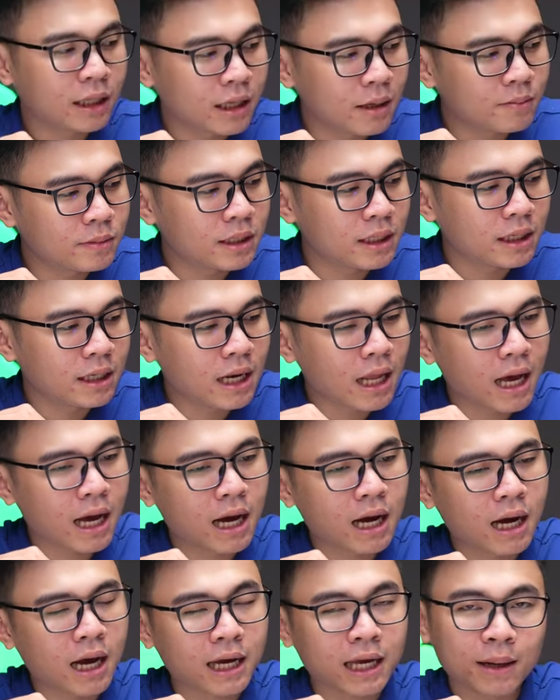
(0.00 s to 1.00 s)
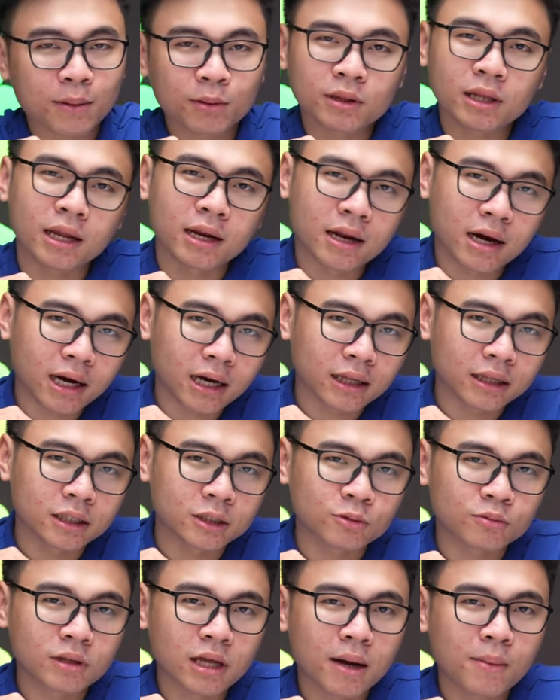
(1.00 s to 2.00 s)
thậm chí là anh em có thể đợi thì
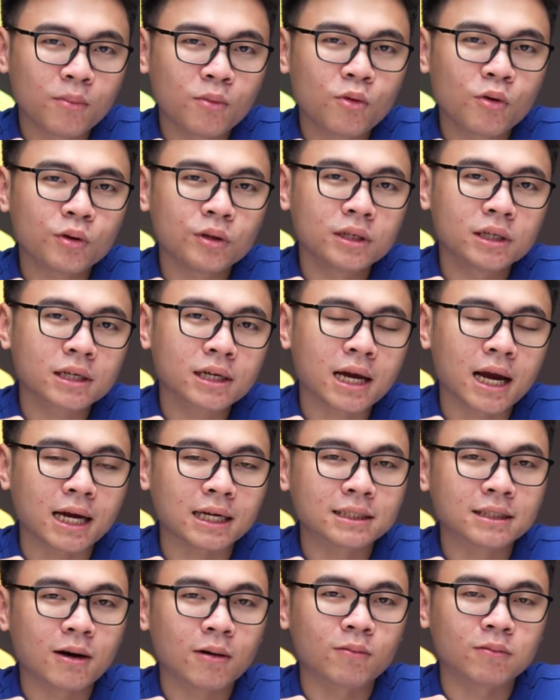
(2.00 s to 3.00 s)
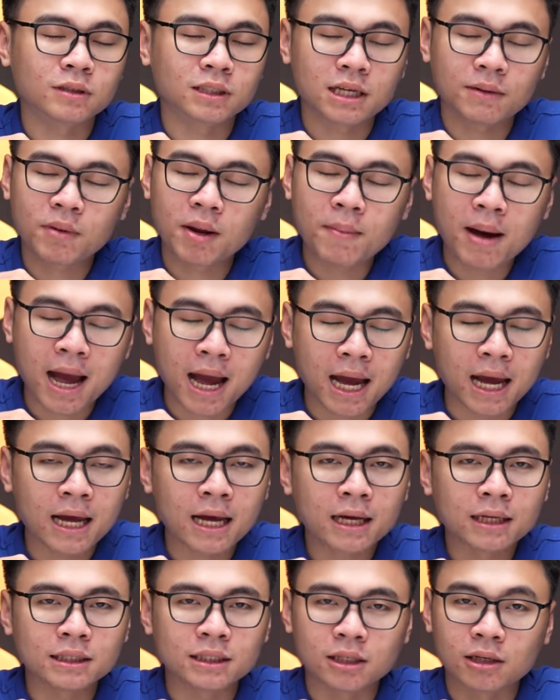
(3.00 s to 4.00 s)
chúng ta mua những cái dòng Gen 13
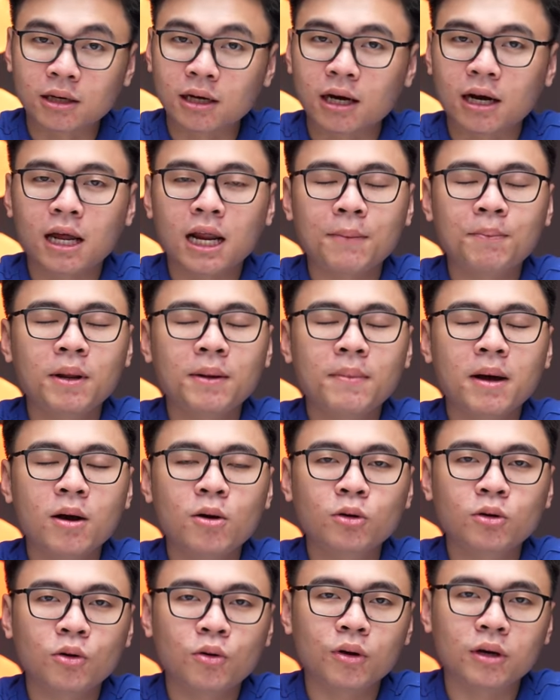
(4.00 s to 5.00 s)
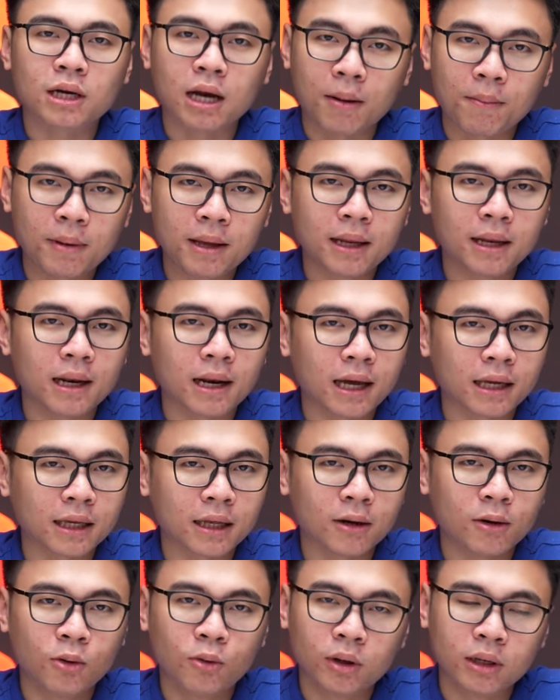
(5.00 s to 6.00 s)
chỉ cần update BIOS thôi cắm lên là
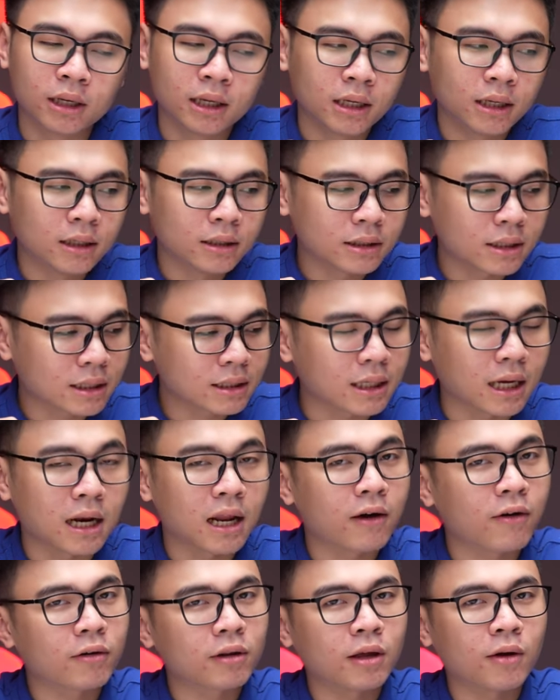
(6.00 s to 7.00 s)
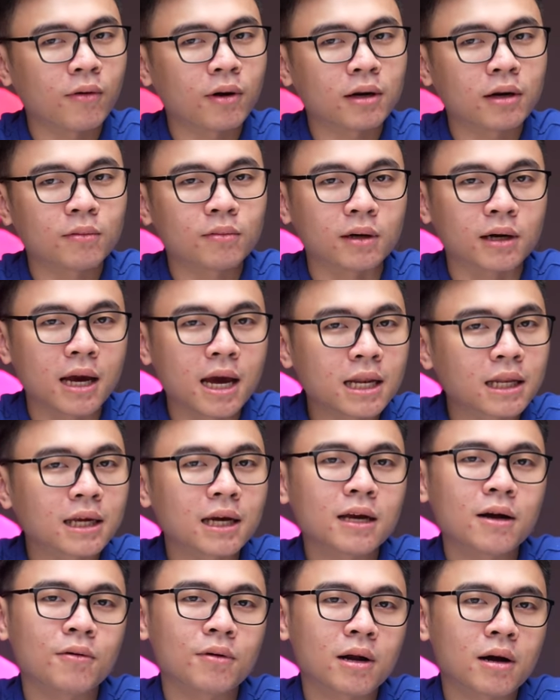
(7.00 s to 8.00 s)
nhận luôn chắc chắn là có thể hoạt động được hết
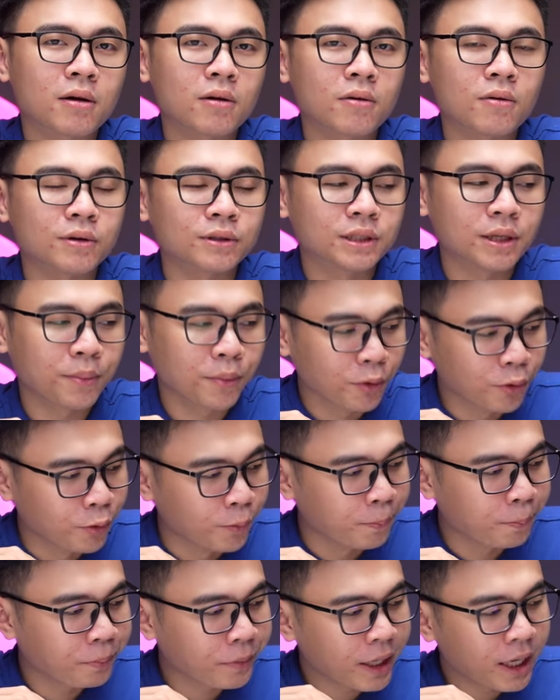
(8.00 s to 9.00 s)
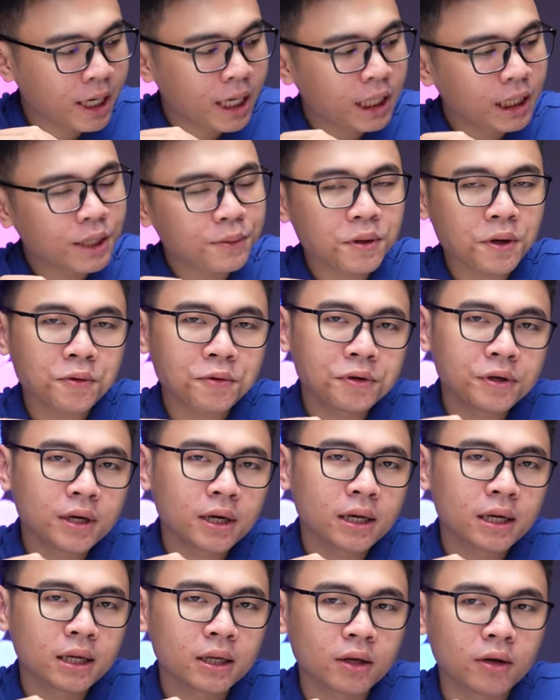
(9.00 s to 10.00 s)
cái hiệu năng của CPU tiếp theo
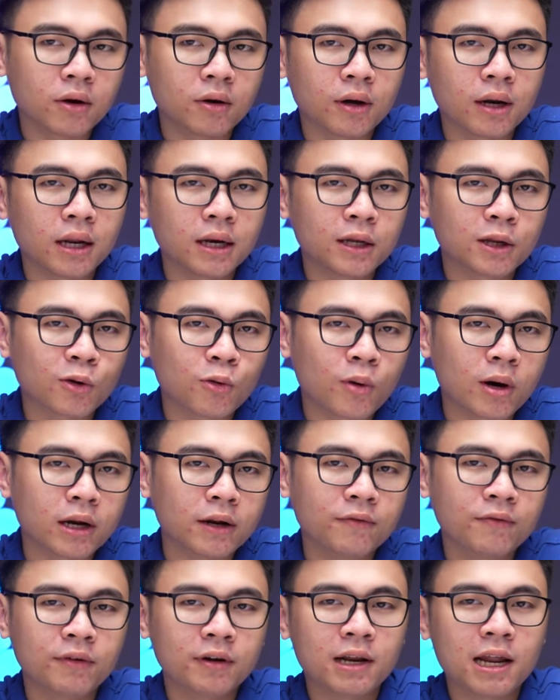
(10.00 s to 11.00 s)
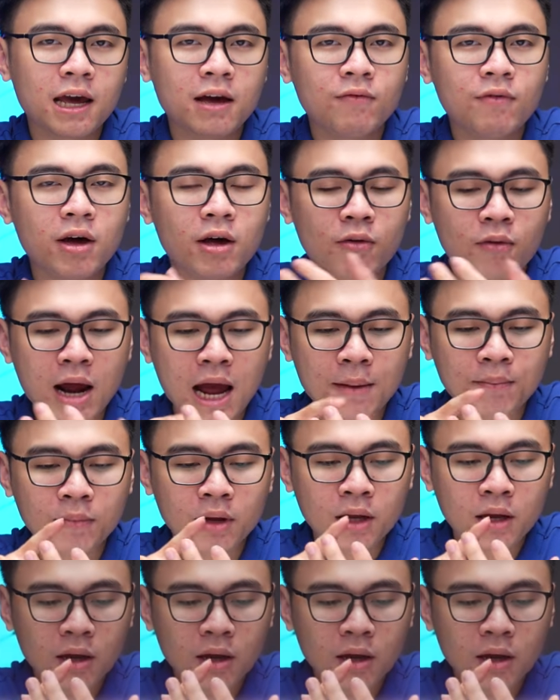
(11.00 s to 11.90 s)
nữa đó là liên quan đến vấn đề về RAM